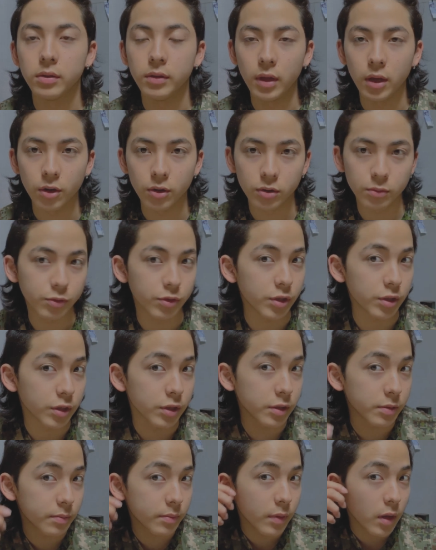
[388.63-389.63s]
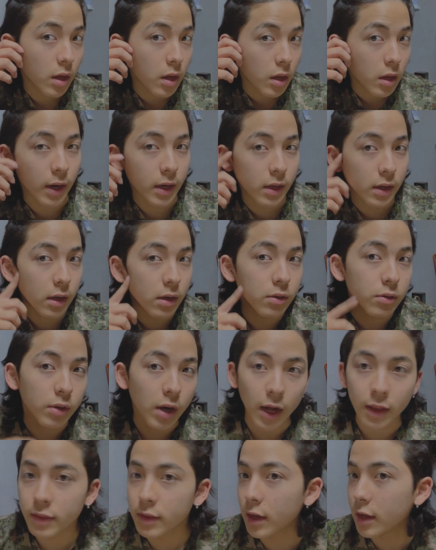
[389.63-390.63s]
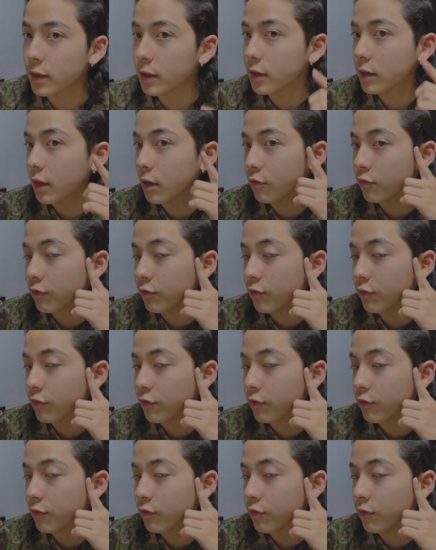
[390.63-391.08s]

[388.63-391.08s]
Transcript: 네 여러분 지금 바리깡으로 간단하게